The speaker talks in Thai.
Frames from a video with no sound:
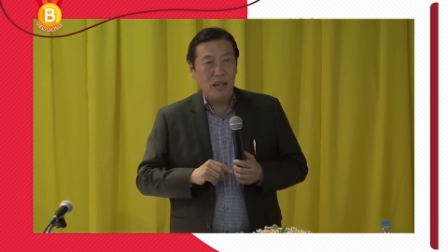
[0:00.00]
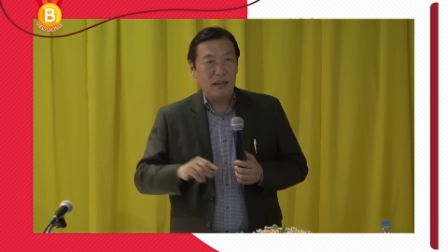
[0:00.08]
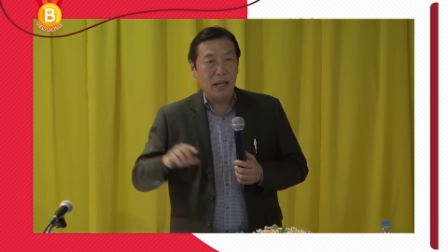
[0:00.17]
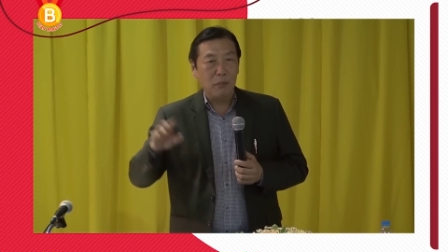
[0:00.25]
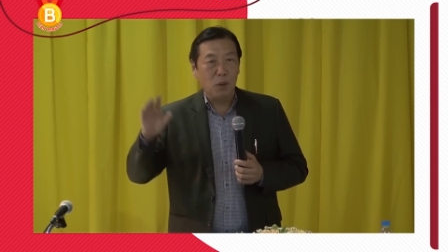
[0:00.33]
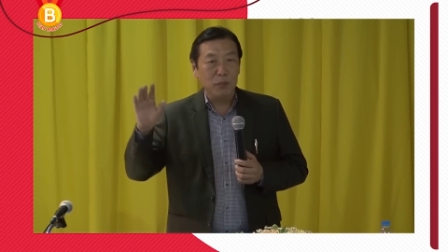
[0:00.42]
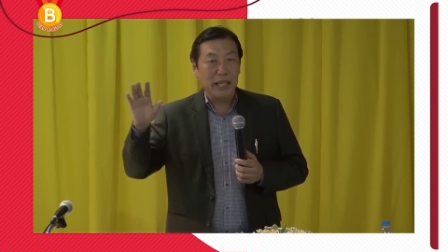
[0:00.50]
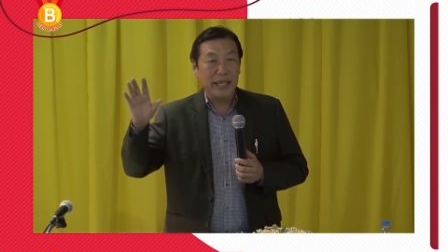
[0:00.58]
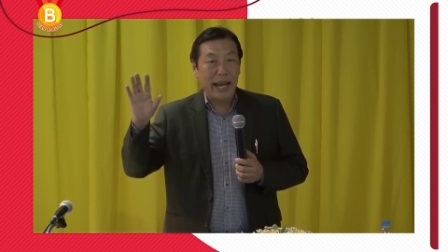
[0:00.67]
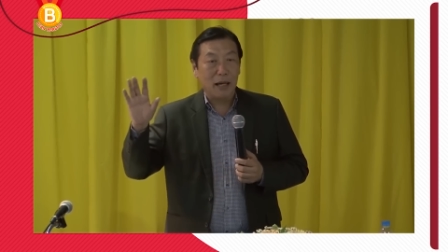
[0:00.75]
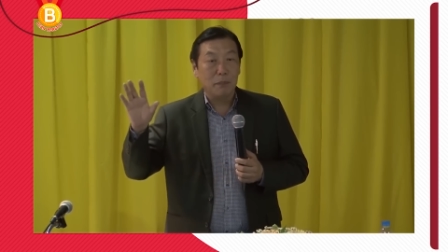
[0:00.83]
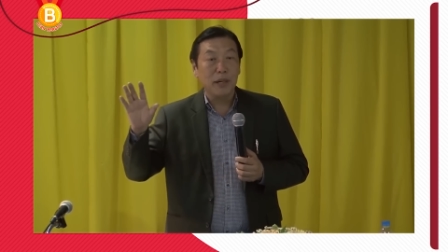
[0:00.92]
เดี๋ยวผมจะแย
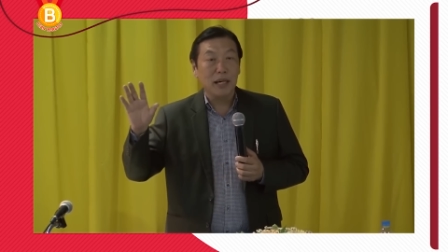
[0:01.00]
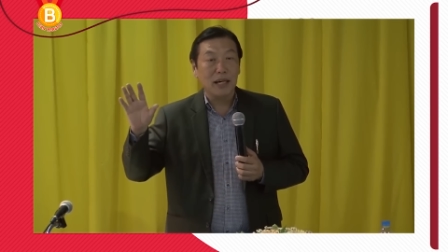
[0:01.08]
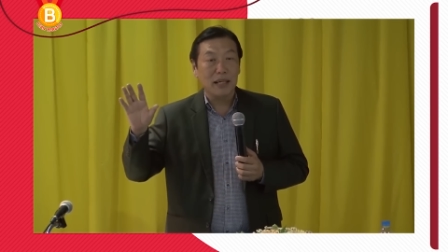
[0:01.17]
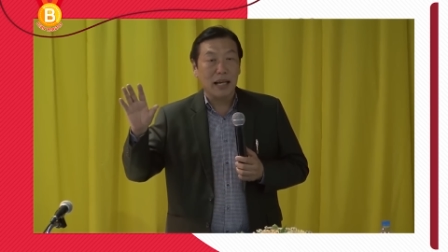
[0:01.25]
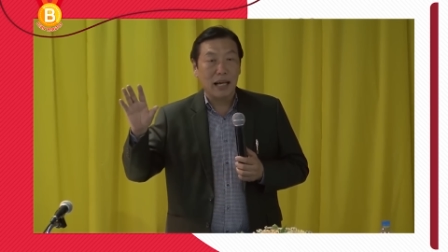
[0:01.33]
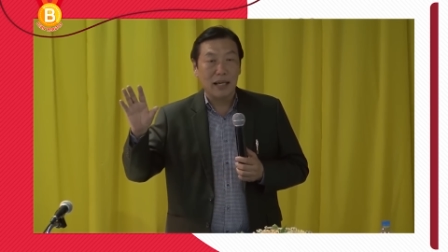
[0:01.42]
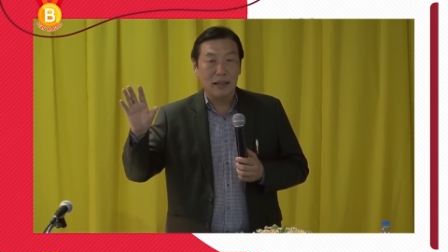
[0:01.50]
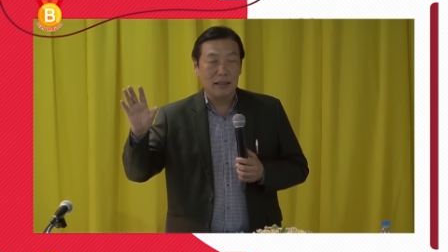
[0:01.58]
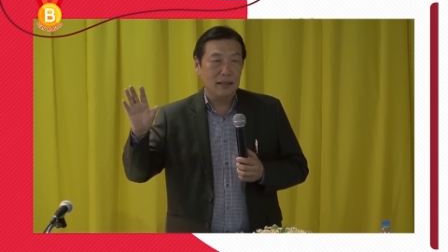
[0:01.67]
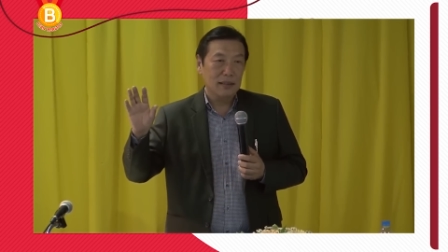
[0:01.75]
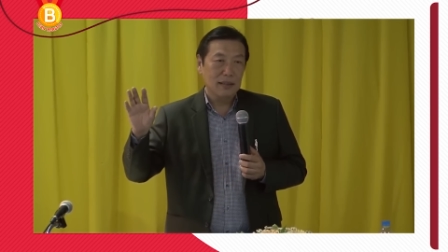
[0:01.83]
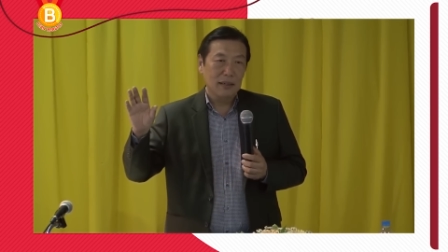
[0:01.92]
กอำเภอนะฮะ
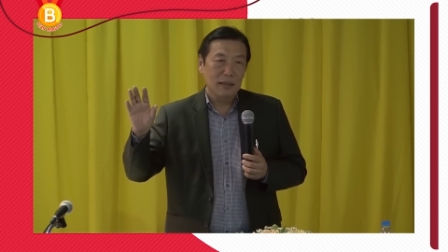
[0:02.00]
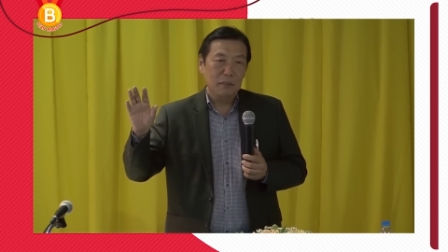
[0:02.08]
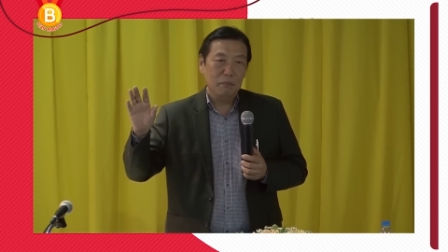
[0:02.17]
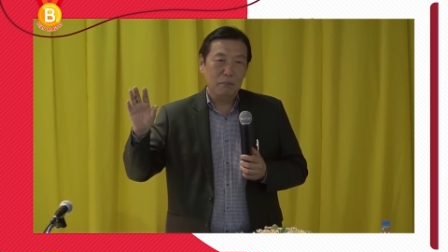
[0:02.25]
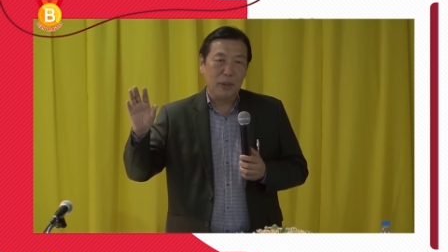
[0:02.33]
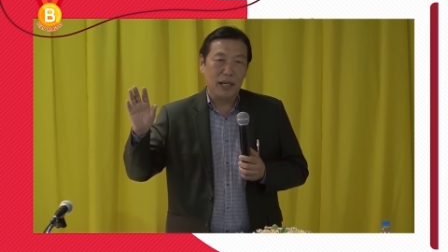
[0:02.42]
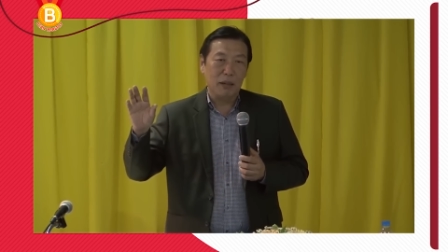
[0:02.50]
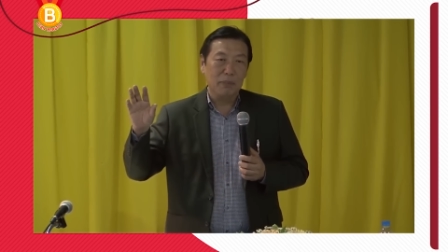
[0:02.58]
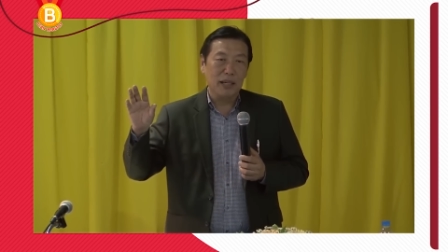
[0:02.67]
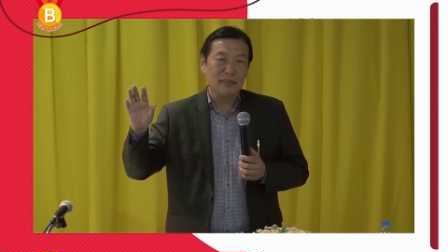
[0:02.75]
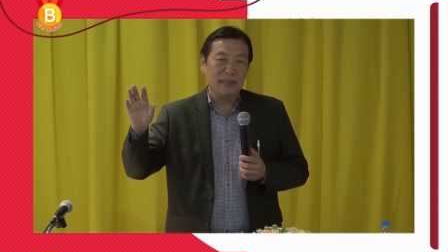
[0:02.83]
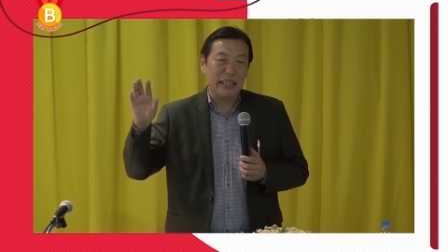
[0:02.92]
เป็นอำเภ
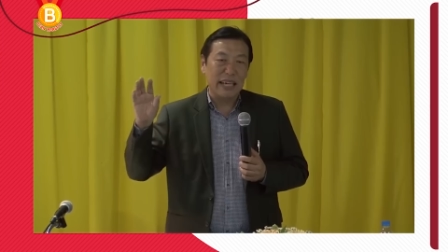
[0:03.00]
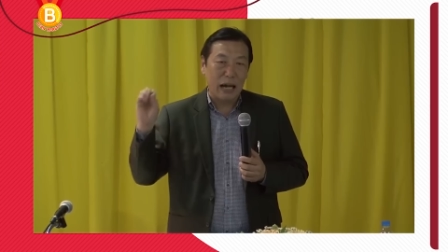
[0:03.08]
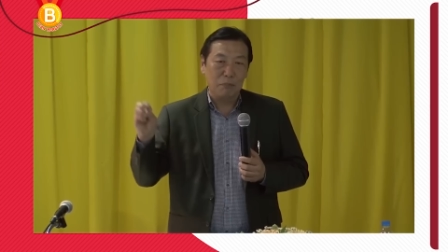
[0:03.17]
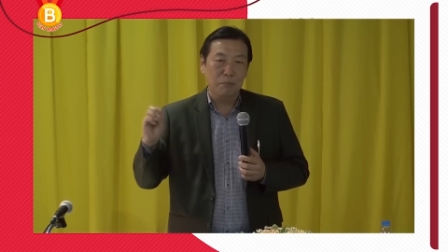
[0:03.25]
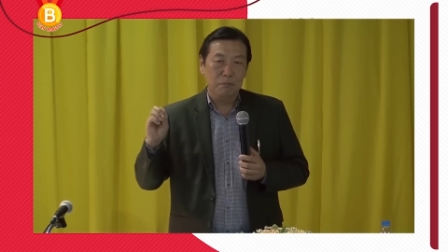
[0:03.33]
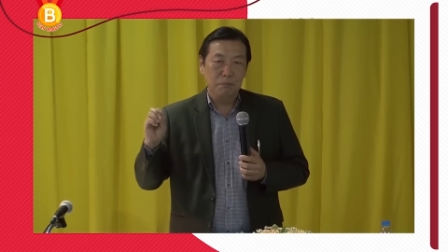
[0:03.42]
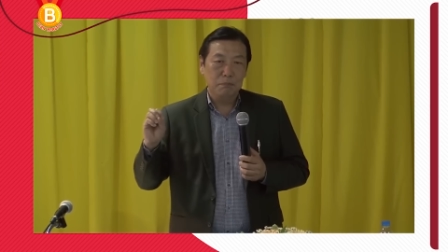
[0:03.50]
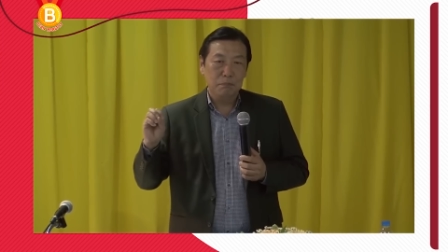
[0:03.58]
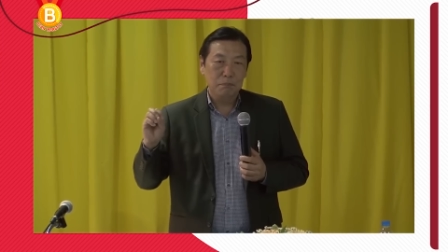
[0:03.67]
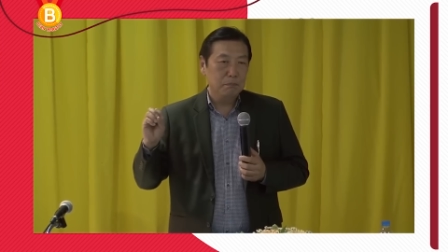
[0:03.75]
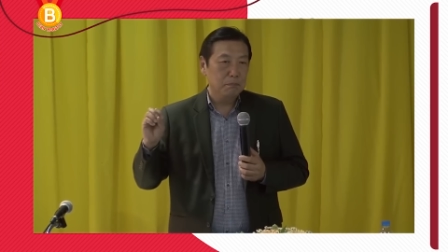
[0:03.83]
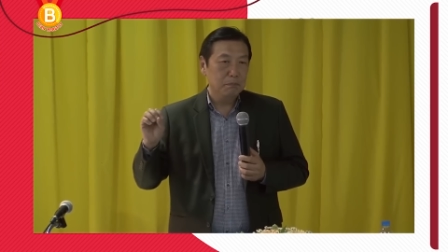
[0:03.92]
อสี
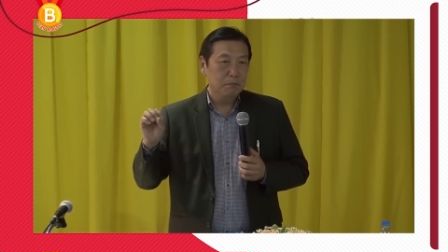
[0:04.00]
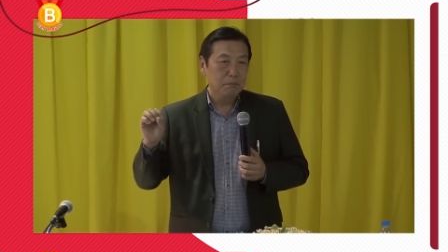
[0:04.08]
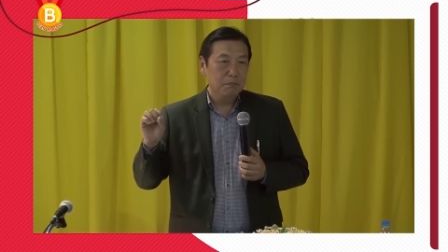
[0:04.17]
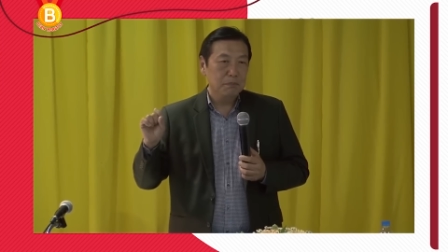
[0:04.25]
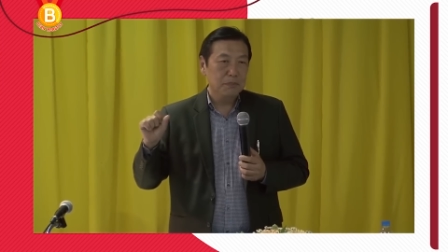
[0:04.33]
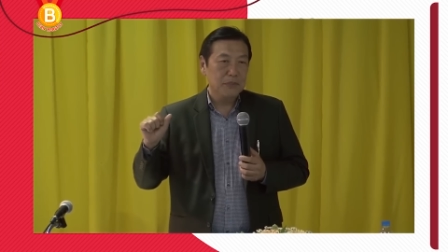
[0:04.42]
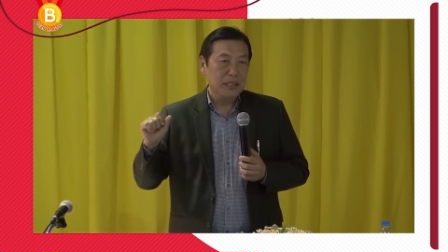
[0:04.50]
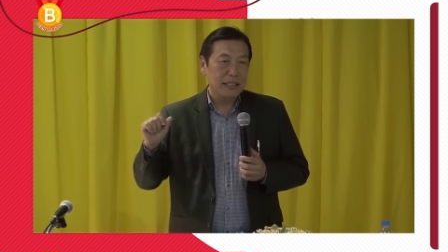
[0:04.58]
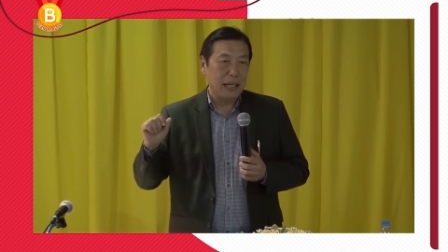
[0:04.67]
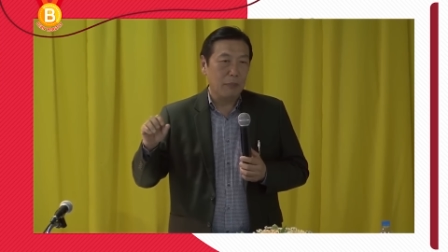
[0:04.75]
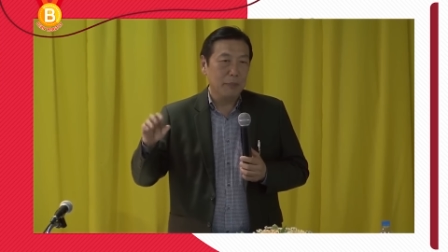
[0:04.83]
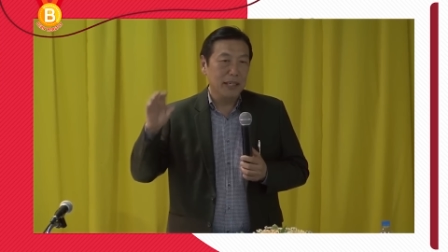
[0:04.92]

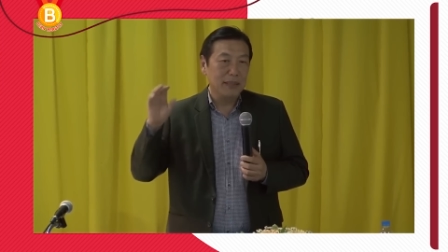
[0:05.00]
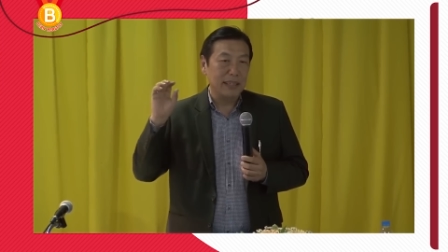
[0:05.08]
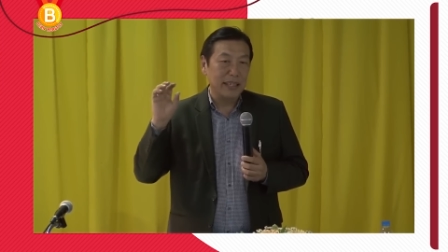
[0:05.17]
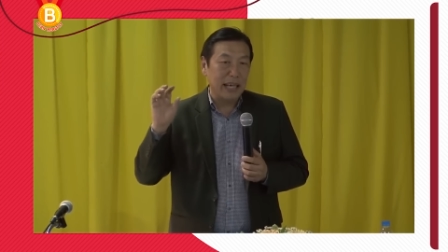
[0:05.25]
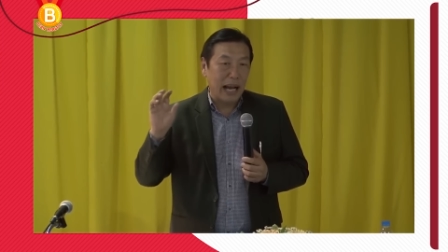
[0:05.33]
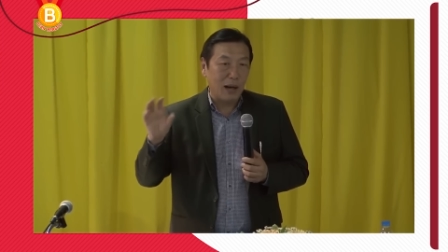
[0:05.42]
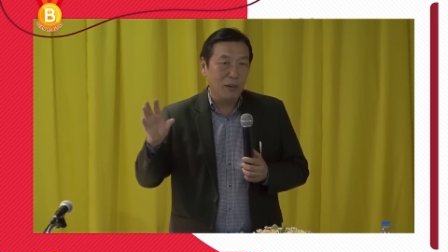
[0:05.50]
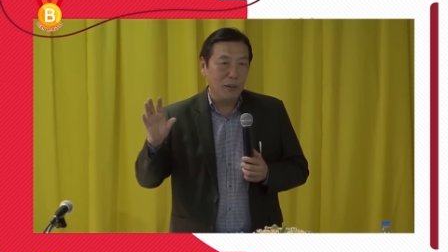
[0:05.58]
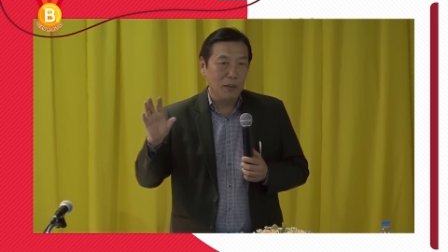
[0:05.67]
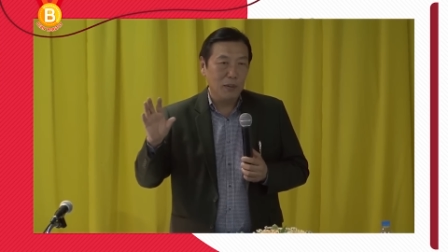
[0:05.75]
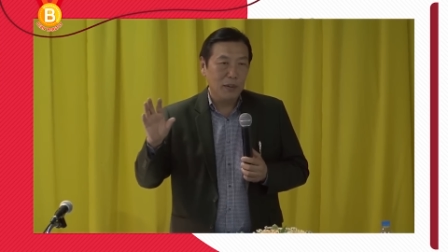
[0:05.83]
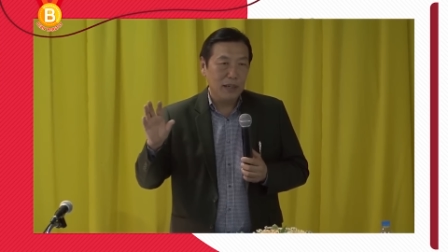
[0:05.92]
ดำกับอำเภอสีเทา
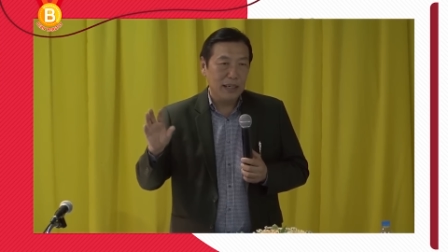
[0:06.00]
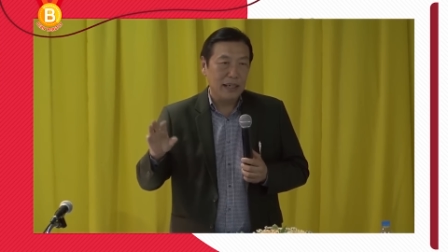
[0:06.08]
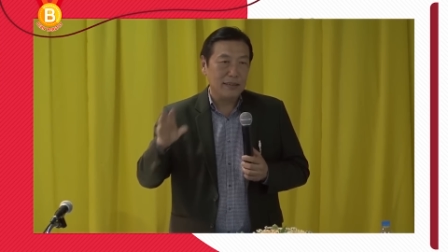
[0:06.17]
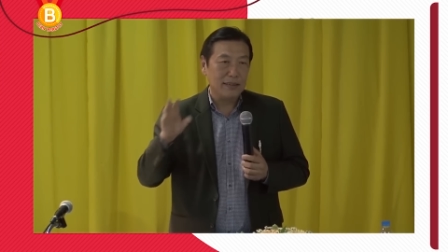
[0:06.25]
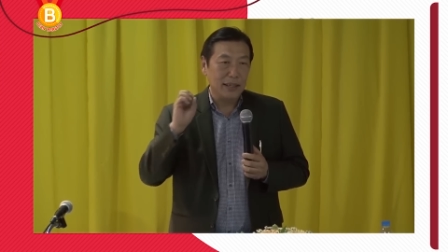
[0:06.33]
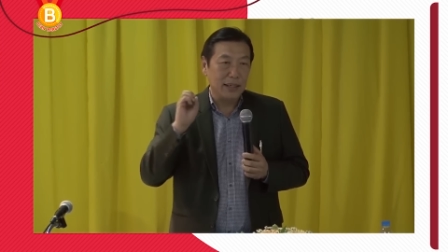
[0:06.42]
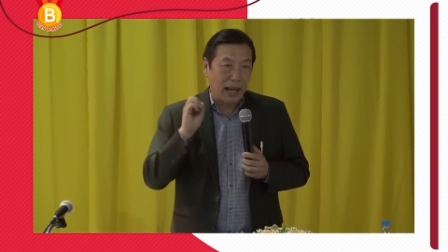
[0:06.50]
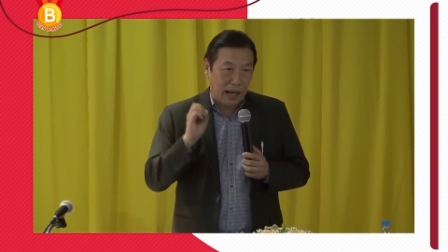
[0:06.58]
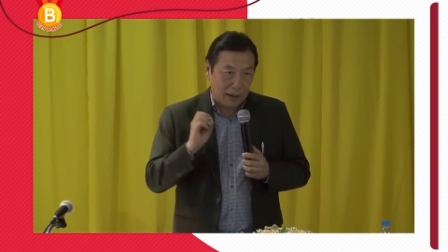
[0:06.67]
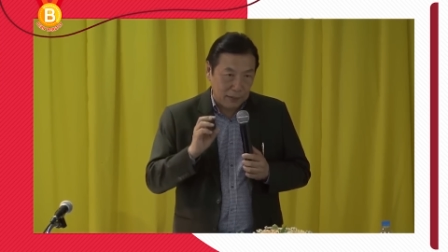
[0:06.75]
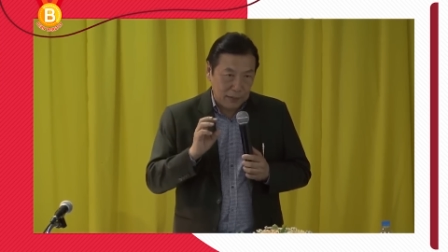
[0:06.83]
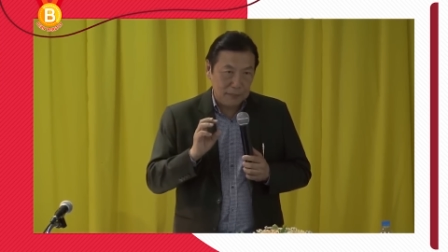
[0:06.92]
แล้วก็สีขาว